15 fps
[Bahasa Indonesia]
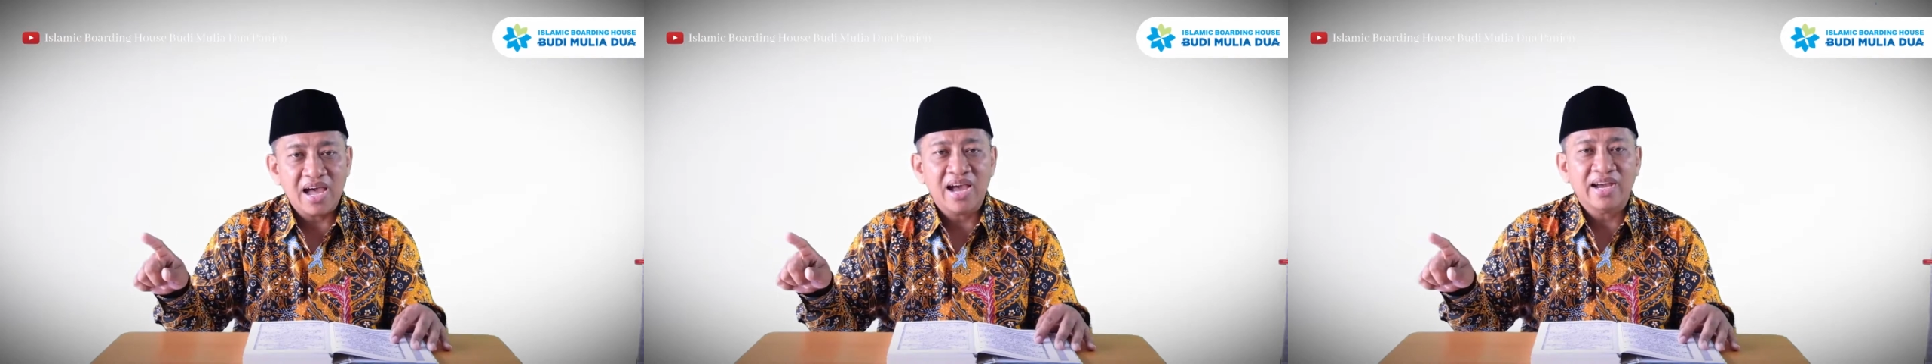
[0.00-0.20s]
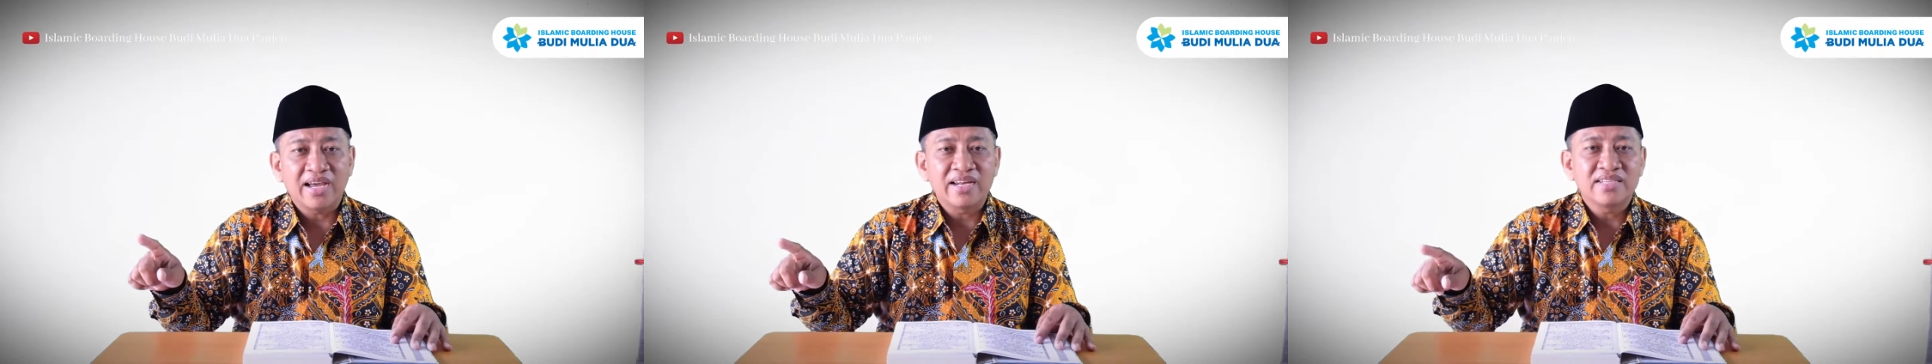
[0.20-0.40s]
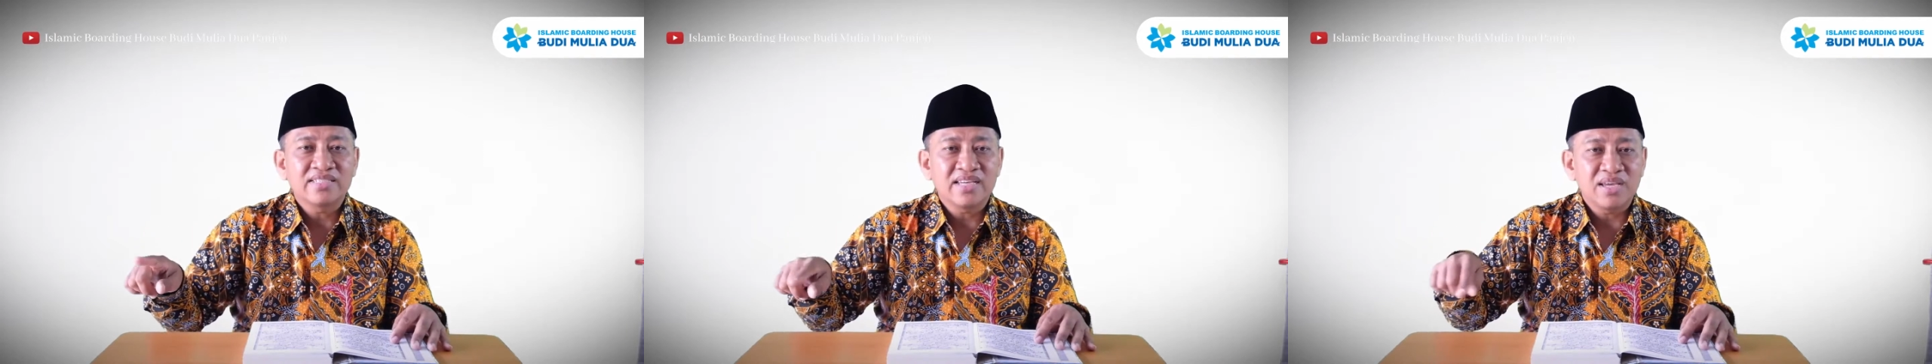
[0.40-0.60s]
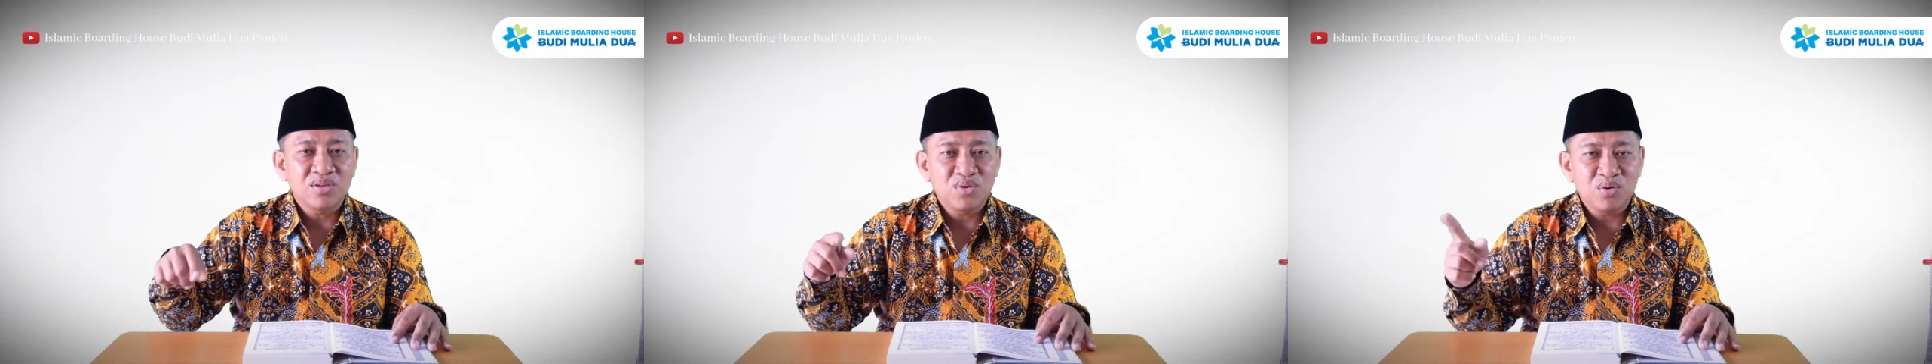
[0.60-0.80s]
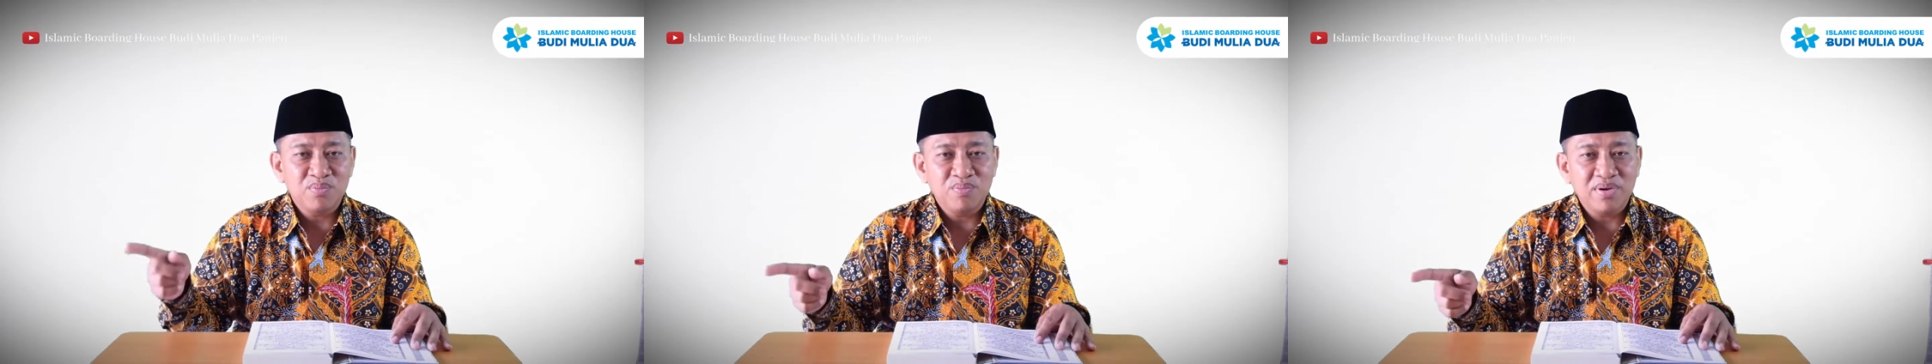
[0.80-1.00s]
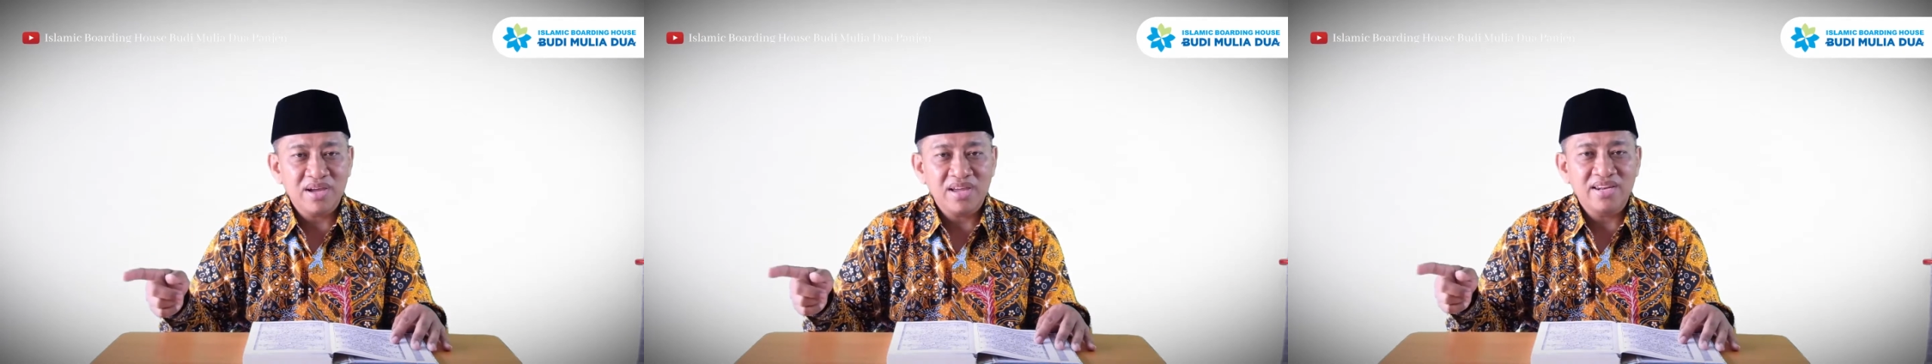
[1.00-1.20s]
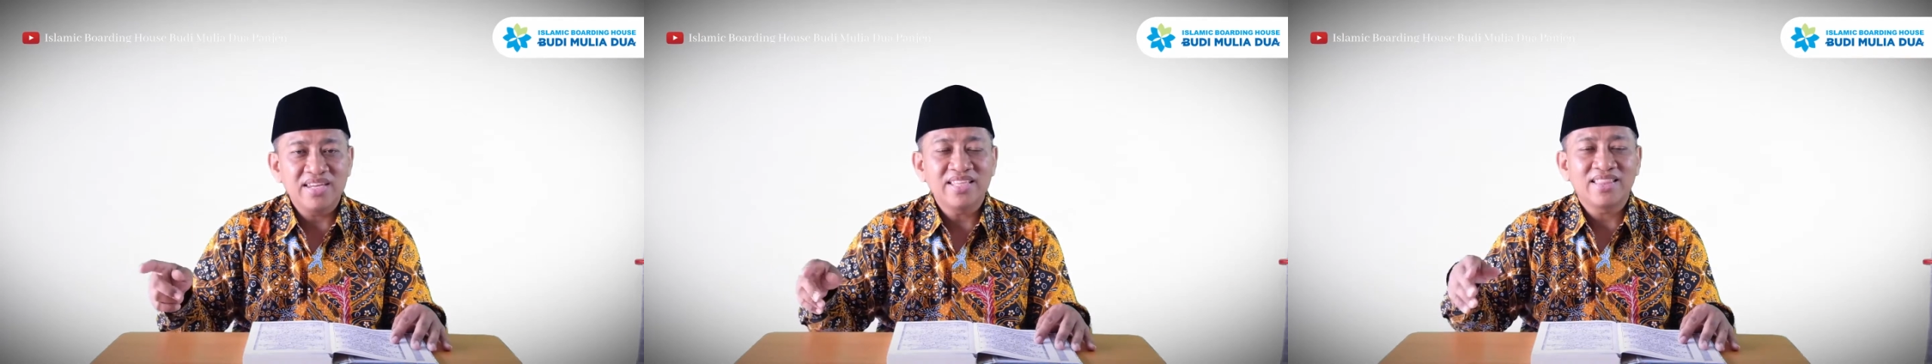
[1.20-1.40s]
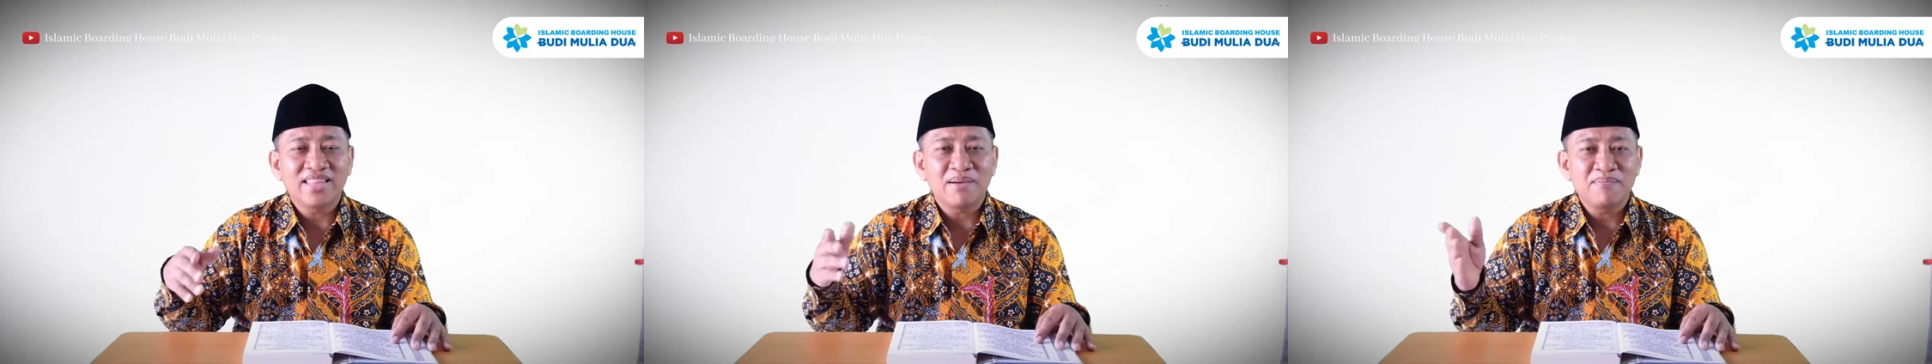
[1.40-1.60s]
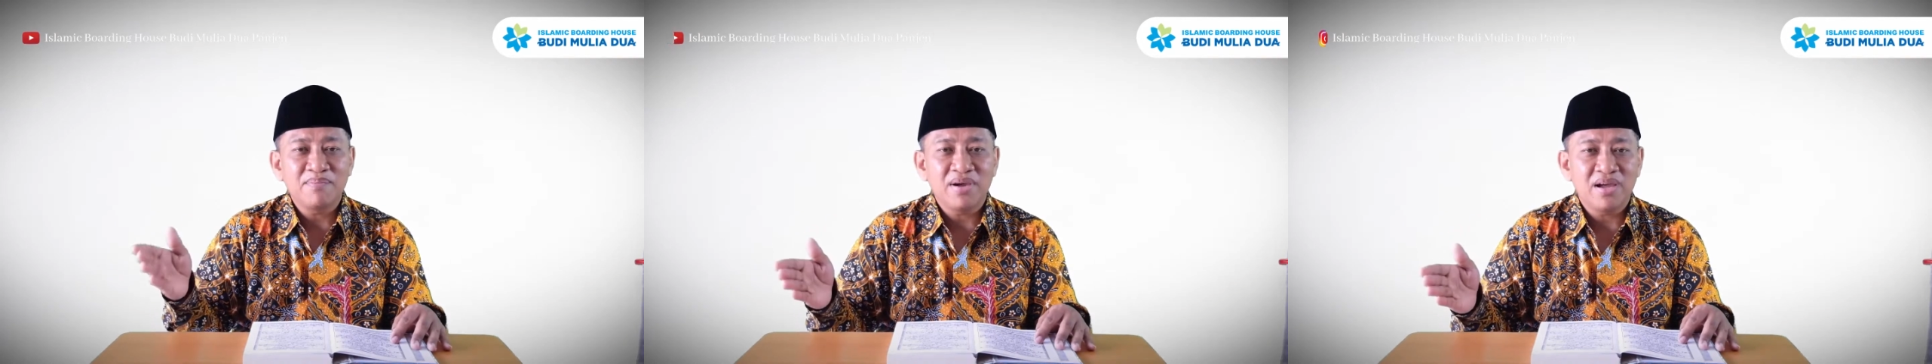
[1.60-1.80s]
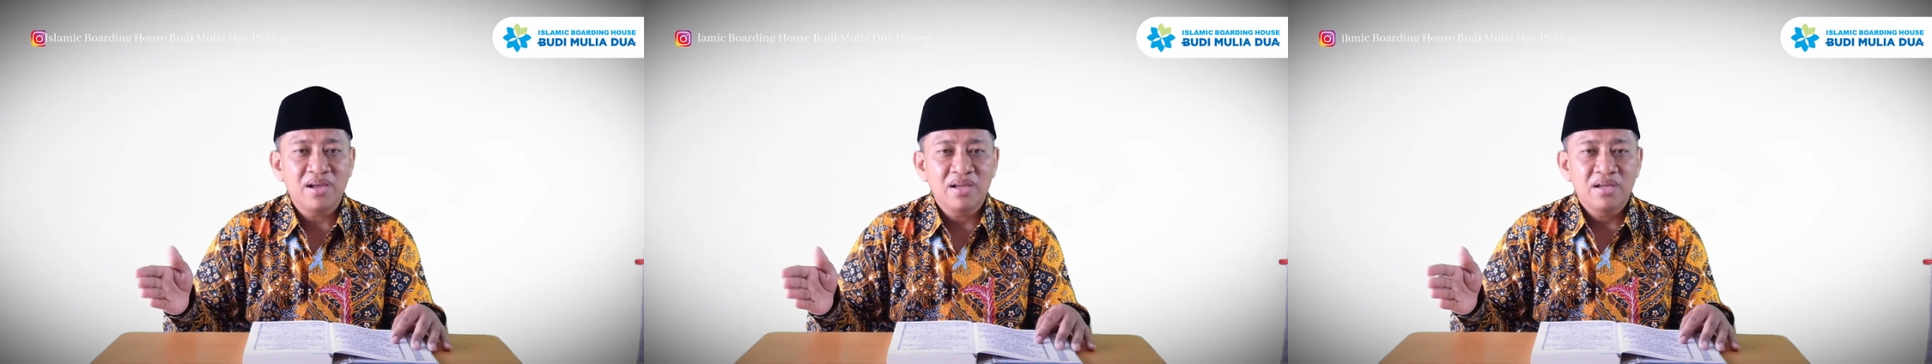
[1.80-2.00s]
akan saya coba
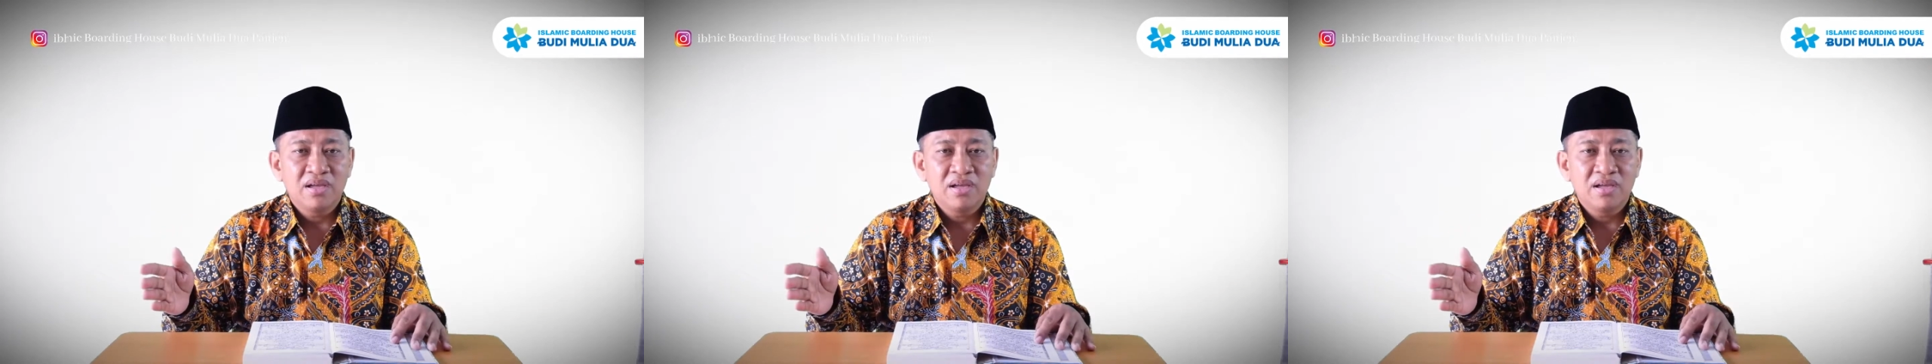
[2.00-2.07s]
ditambah